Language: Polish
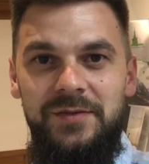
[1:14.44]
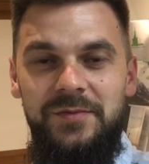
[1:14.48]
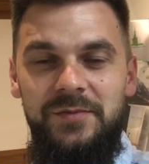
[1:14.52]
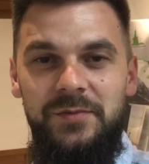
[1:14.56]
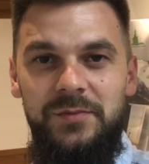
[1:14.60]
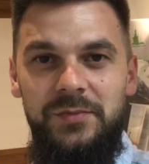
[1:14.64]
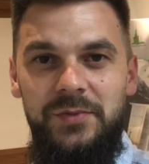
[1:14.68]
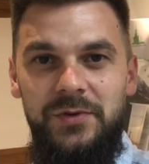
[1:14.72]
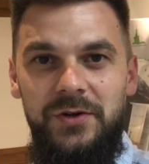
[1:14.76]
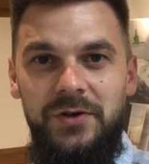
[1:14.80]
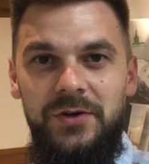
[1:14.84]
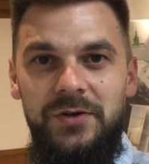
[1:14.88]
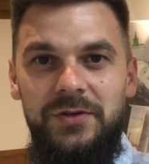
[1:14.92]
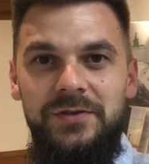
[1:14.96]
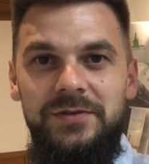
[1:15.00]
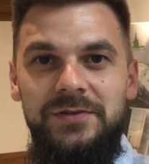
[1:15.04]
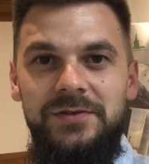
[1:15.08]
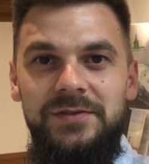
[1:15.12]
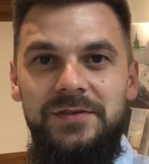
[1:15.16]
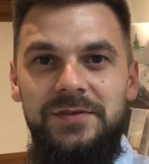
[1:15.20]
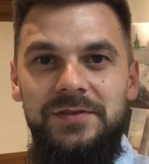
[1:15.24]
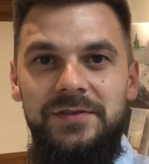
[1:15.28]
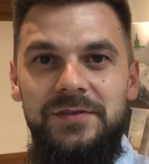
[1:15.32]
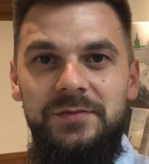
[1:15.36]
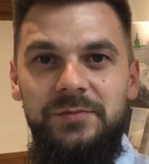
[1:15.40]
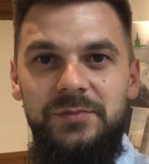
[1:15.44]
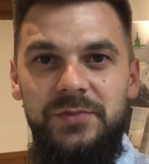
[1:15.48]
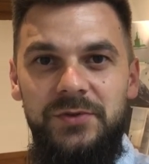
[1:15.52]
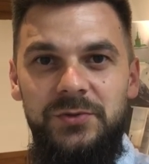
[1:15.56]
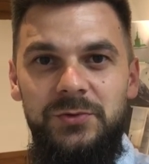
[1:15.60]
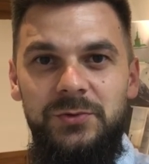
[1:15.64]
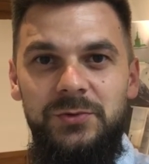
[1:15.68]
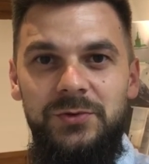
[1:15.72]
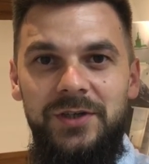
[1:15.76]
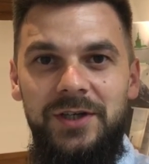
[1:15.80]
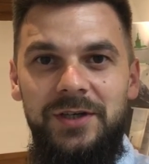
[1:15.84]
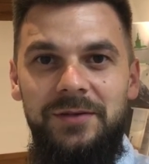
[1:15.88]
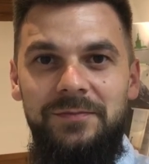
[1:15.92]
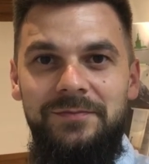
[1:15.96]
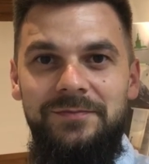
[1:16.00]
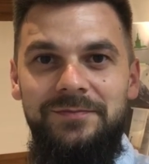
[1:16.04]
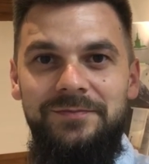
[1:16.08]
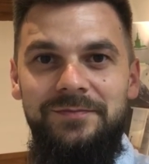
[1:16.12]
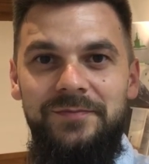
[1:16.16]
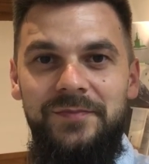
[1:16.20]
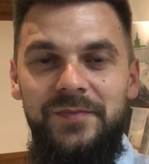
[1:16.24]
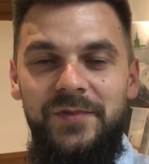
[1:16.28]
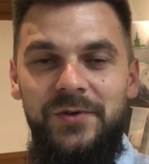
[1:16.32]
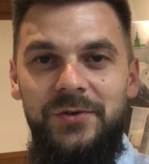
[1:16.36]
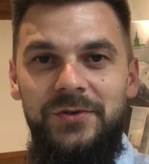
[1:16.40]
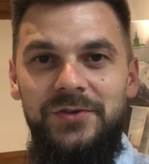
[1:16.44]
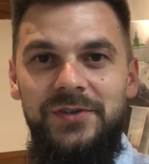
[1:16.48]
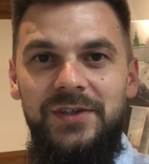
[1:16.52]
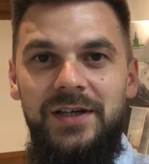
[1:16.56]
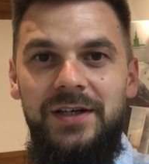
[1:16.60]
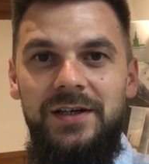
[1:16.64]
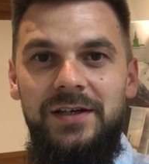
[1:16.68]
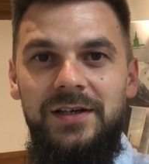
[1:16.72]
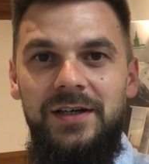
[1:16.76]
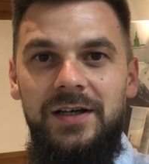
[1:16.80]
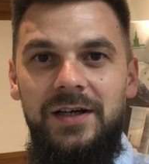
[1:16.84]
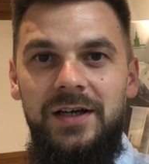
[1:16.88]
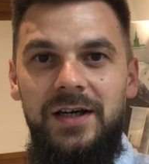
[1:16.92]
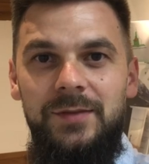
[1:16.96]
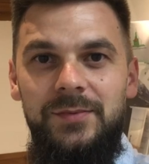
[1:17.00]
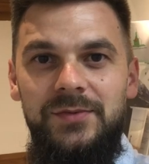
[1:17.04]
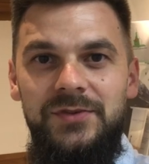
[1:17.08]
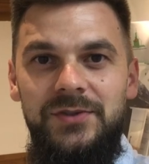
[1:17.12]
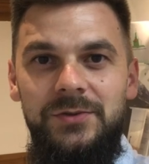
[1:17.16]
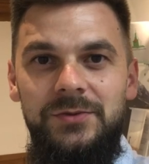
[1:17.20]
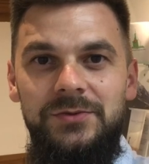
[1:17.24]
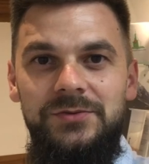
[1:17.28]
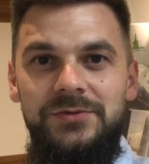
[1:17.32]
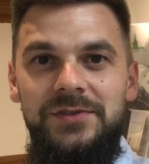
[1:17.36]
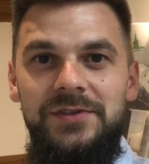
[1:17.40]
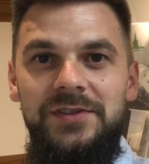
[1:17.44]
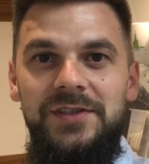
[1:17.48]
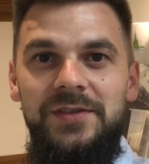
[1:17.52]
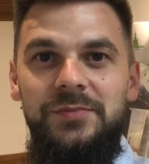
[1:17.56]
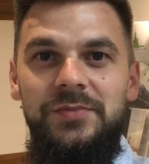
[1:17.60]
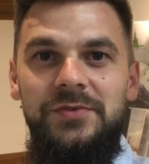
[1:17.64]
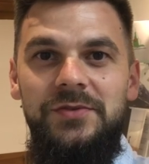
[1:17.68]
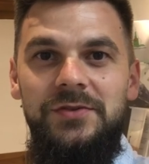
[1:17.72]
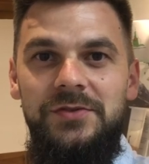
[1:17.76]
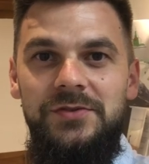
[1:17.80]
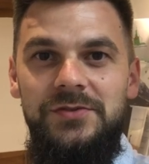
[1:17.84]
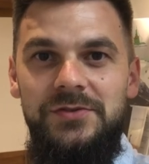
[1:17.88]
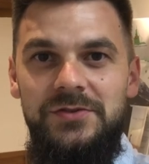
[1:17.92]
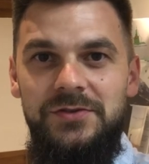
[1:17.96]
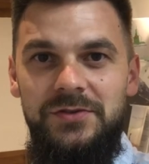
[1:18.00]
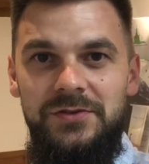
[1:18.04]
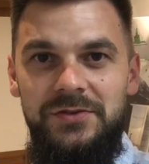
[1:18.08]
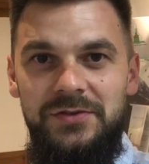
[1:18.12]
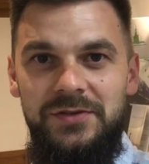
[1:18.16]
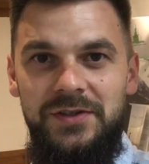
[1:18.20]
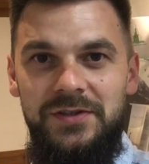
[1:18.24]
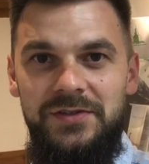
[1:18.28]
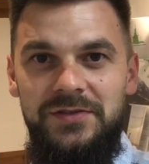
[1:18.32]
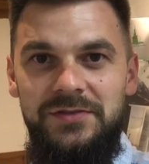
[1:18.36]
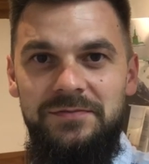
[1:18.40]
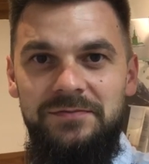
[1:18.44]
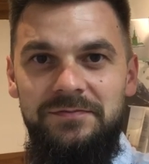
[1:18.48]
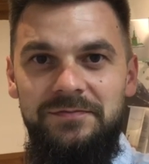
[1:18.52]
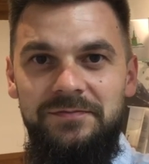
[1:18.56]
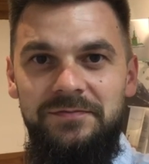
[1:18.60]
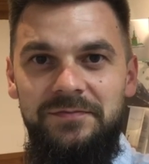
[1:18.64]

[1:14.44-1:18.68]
Bo po drugie, ona absolutnie nie pochodzi od nas.